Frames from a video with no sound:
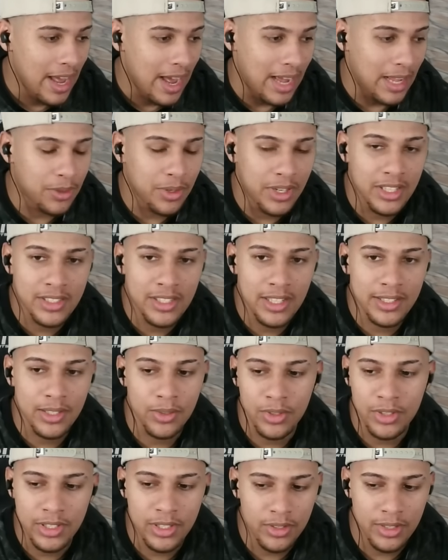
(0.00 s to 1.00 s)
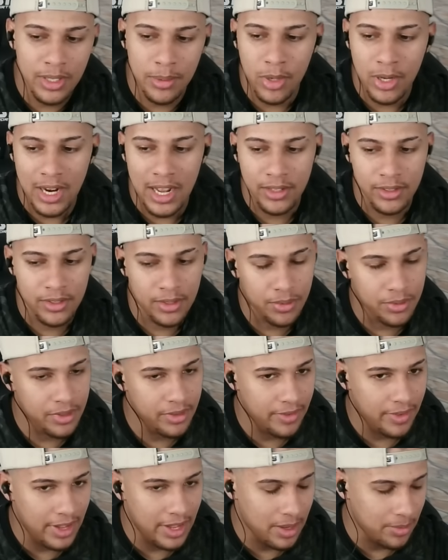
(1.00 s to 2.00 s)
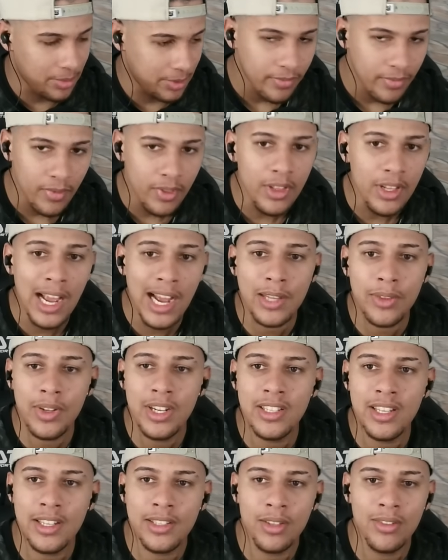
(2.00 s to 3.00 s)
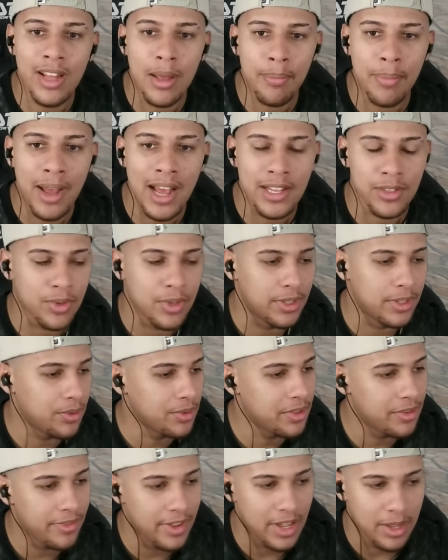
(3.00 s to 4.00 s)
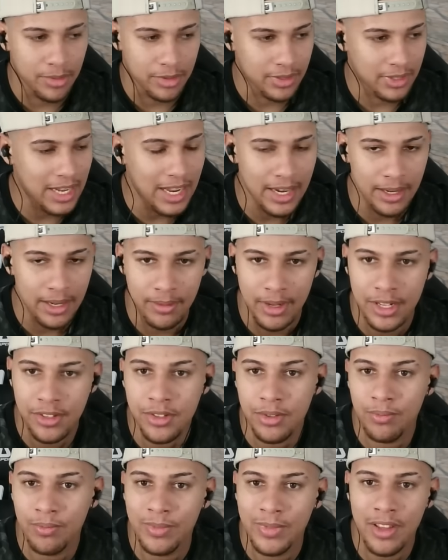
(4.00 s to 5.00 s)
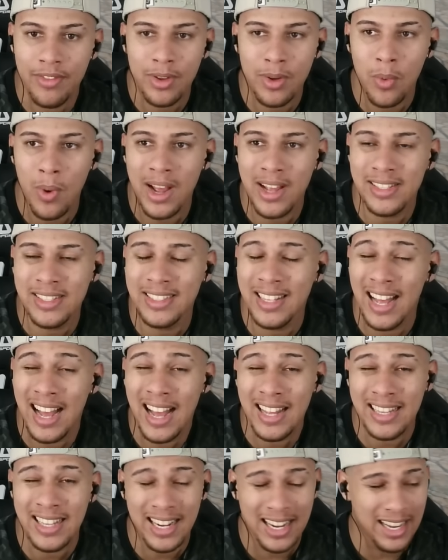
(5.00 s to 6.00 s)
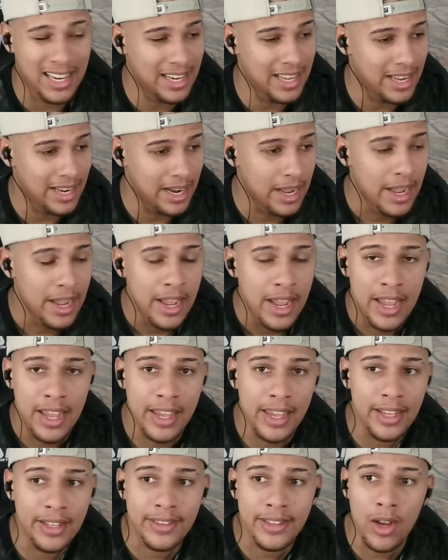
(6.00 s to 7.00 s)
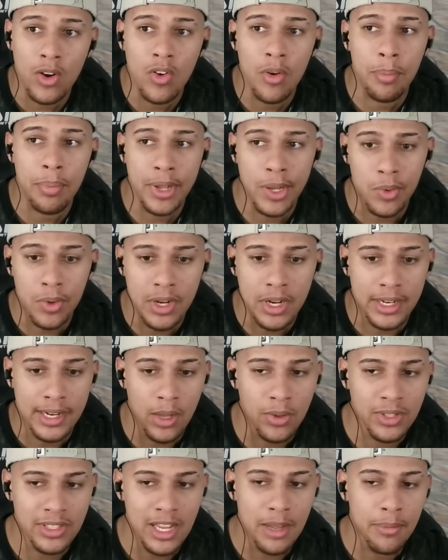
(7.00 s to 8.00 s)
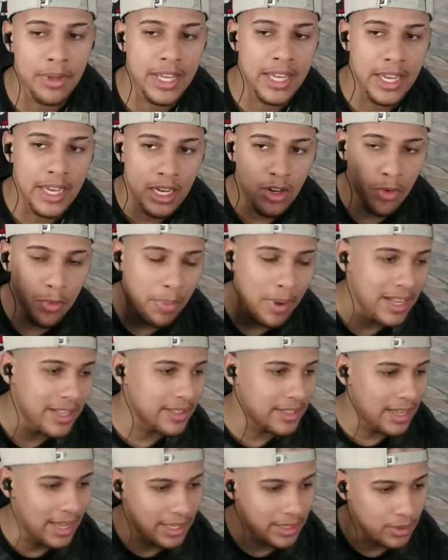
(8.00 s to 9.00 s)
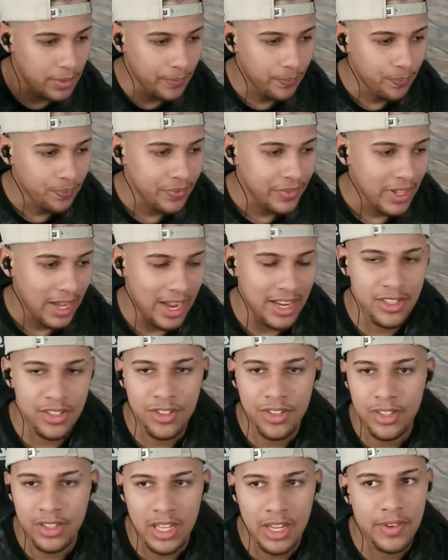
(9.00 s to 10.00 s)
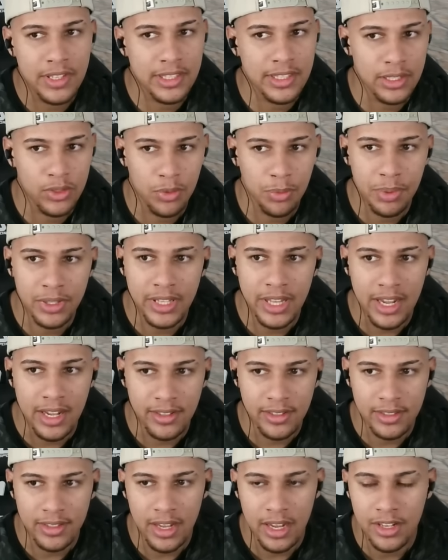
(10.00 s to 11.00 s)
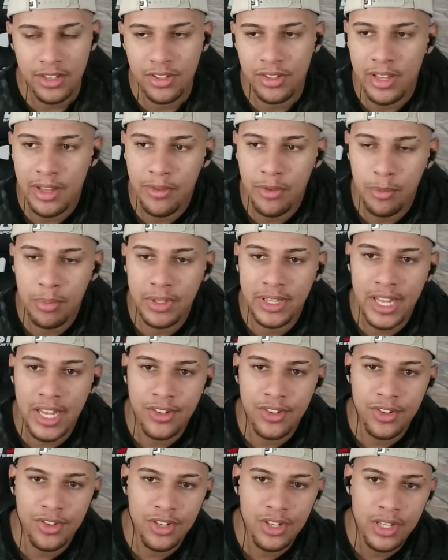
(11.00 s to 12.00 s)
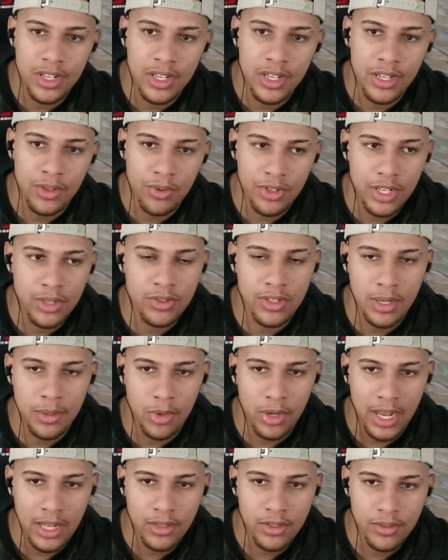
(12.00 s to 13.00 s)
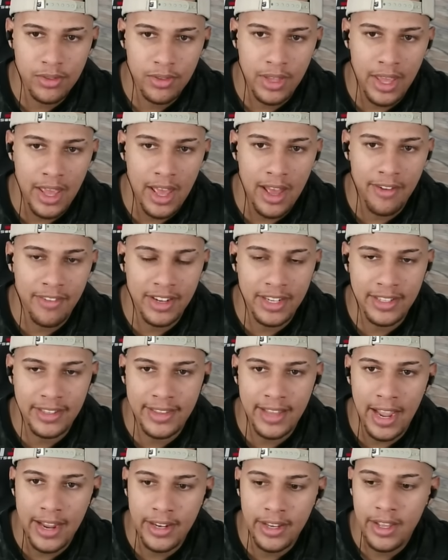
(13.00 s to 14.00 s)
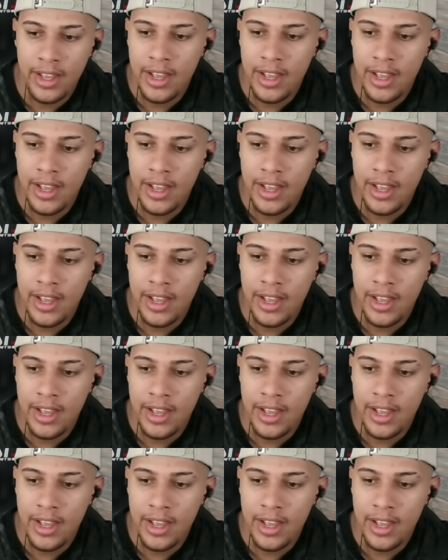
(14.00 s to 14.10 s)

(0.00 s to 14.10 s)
Atualização de Dias Namorados, não tivemos. Atualização da Páscoa, não tivemos. Cara, a gente não teve quase nada, galera. E quem tá acompanhando o canal sabe que ano passado a gente teve essas updates. A gente teve o update de, do Dia dos Namorados, que é a Valentine.